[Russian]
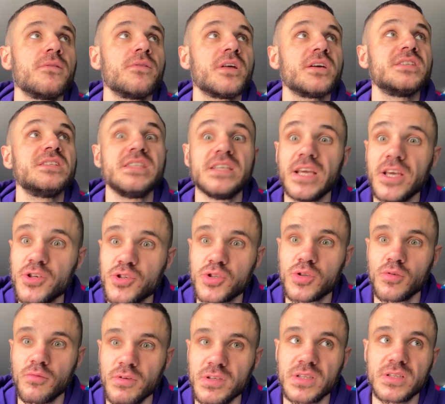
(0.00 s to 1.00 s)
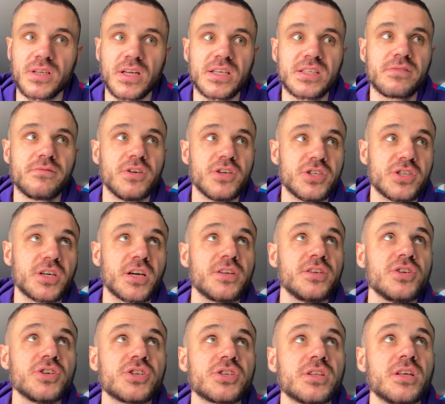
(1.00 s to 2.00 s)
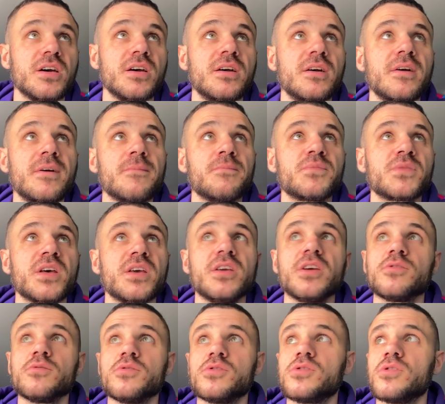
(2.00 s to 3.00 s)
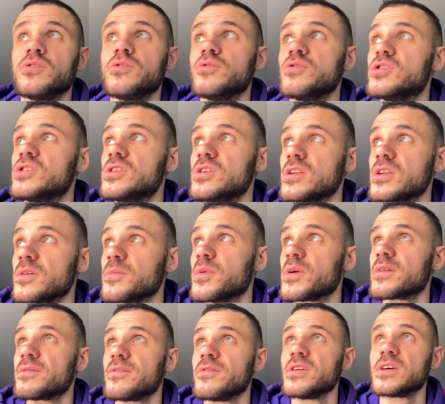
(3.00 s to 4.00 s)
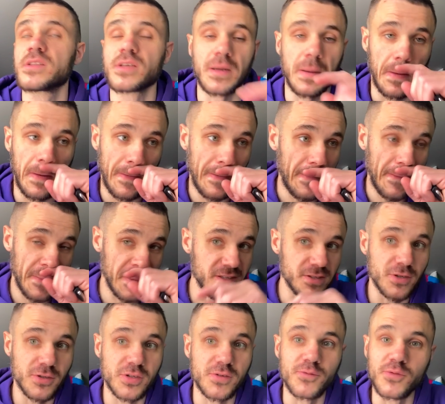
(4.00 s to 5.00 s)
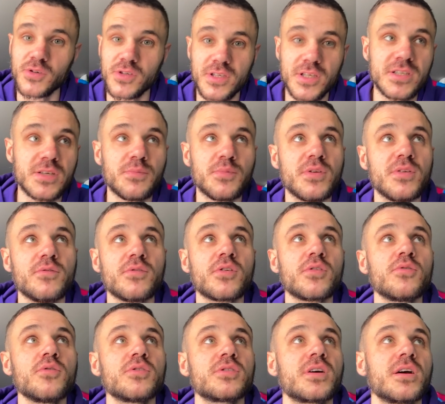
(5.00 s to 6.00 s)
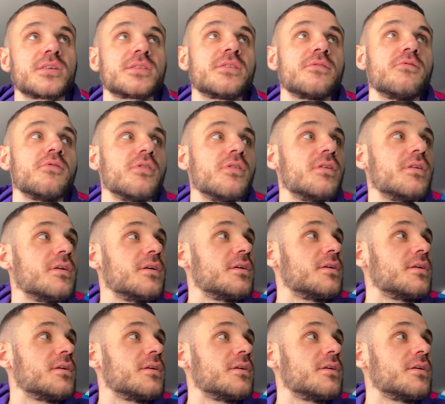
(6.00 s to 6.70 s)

Надеюсь, что в этот раз вещи, конечно, доедут. Сегодня очень сильные порывы ветра. Надеюсь, его нигде не перевернет, как того.